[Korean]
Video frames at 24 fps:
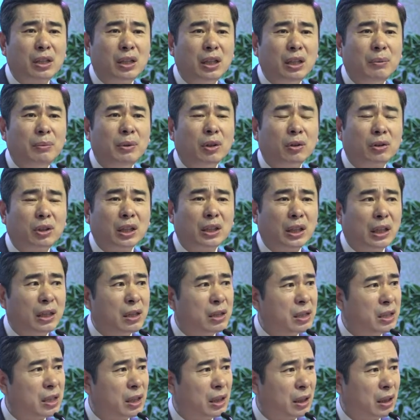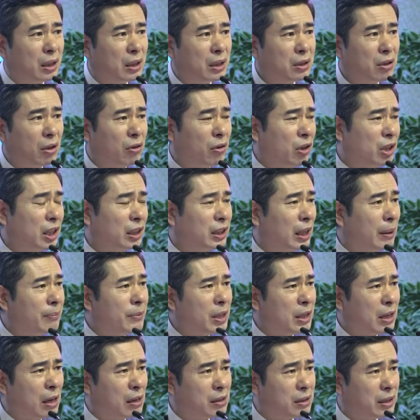기름이 어떻게 되는지 설거지가
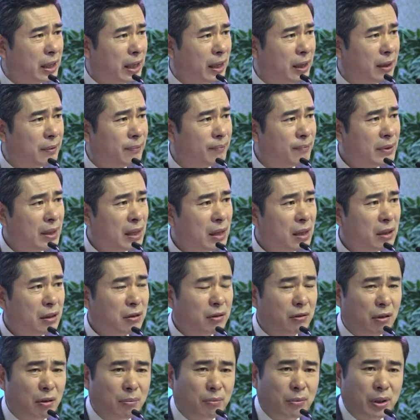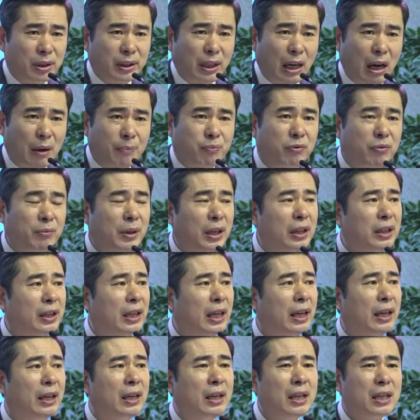됩니까 그게? 뜨거운 물 딱 부으면
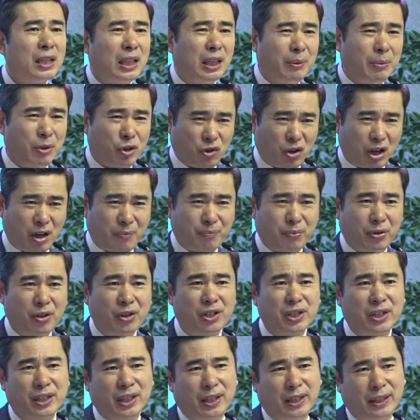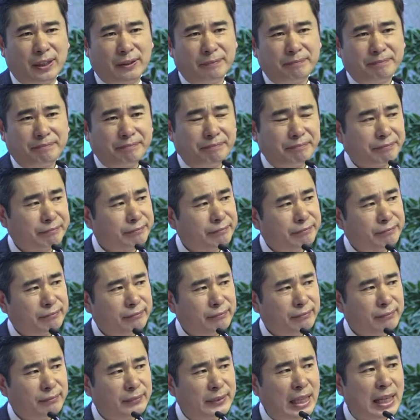이게 기름이 촥부러지잖아요
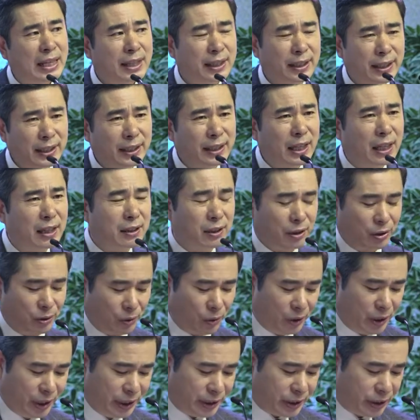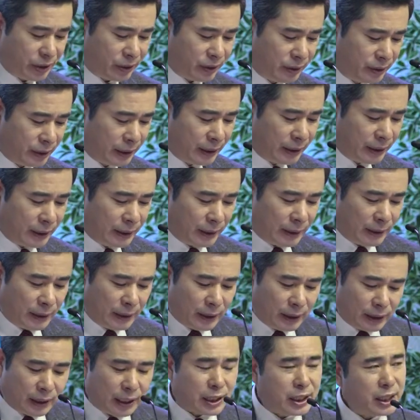그러니까 그런 원리죠.
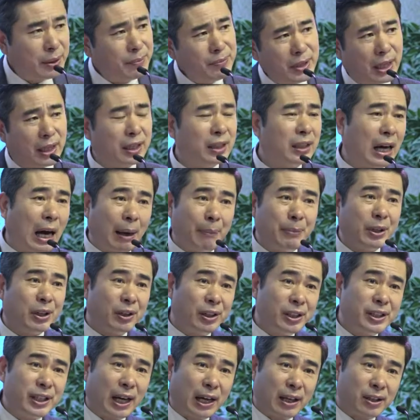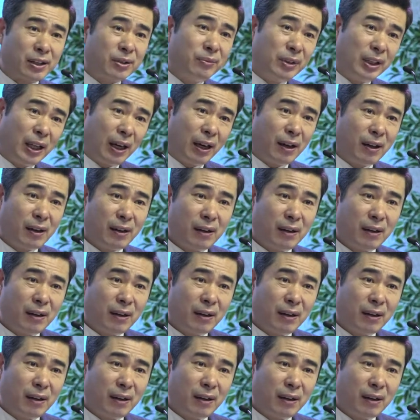근데 심장에는 암이 걸리지 않습니다.